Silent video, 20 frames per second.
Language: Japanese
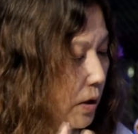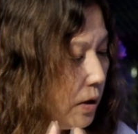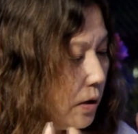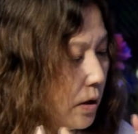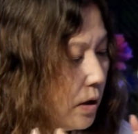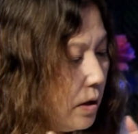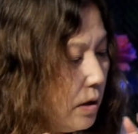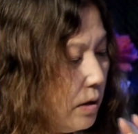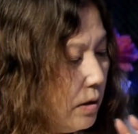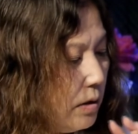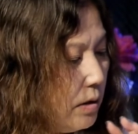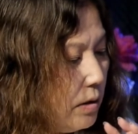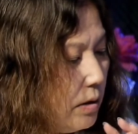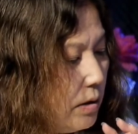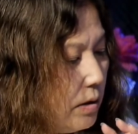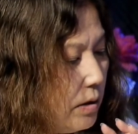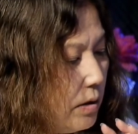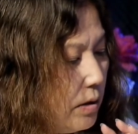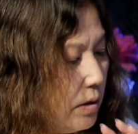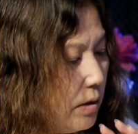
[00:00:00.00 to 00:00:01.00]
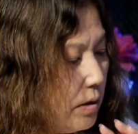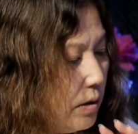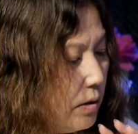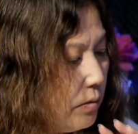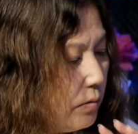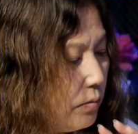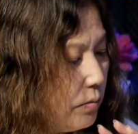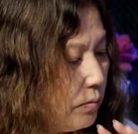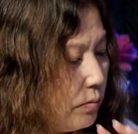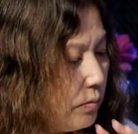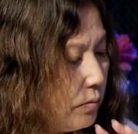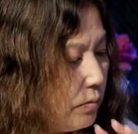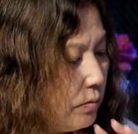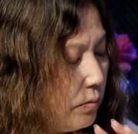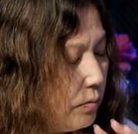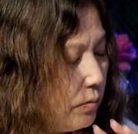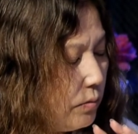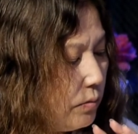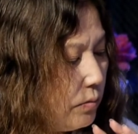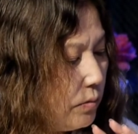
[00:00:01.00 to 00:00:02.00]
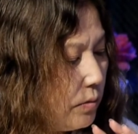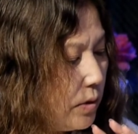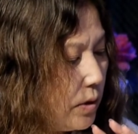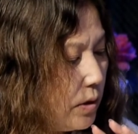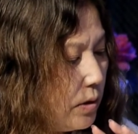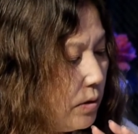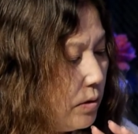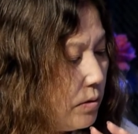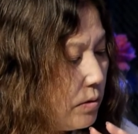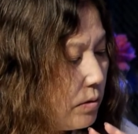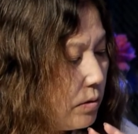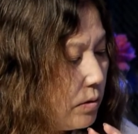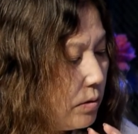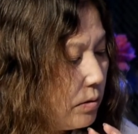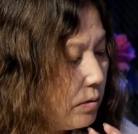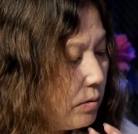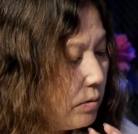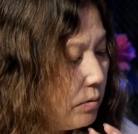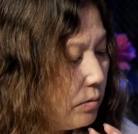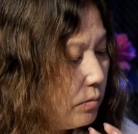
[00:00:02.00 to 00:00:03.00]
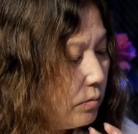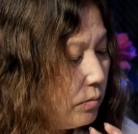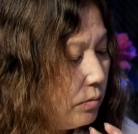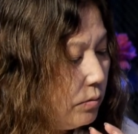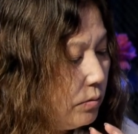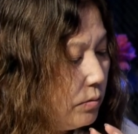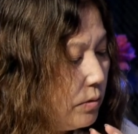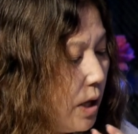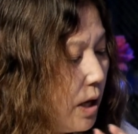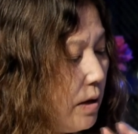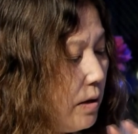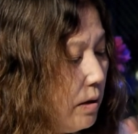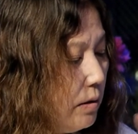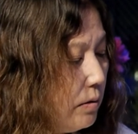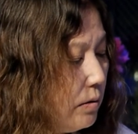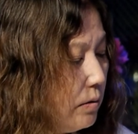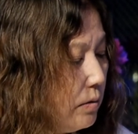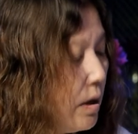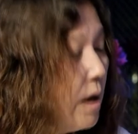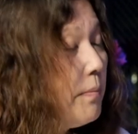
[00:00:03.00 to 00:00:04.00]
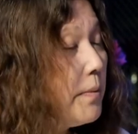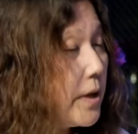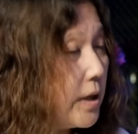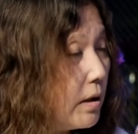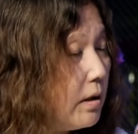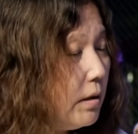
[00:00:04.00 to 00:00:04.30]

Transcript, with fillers: えっとあれですかね、このな鍋